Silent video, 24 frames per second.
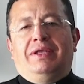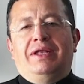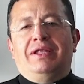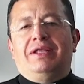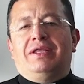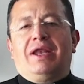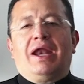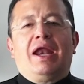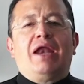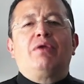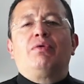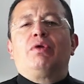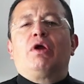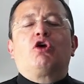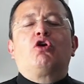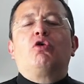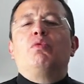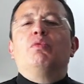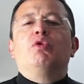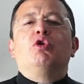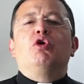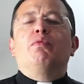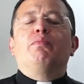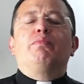de entrar en una
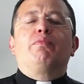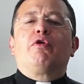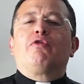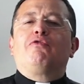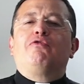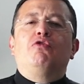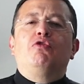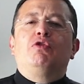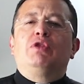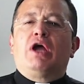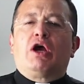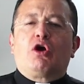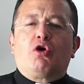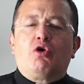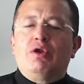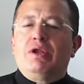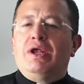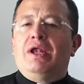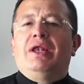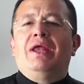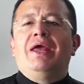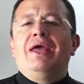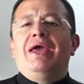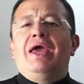comunión profunda con
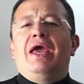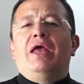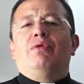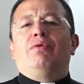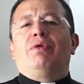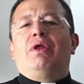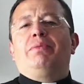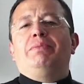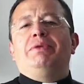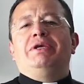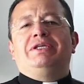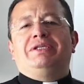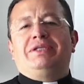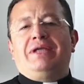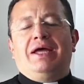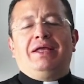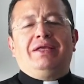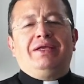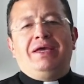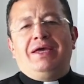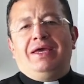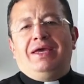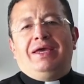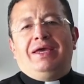Él, en una amistad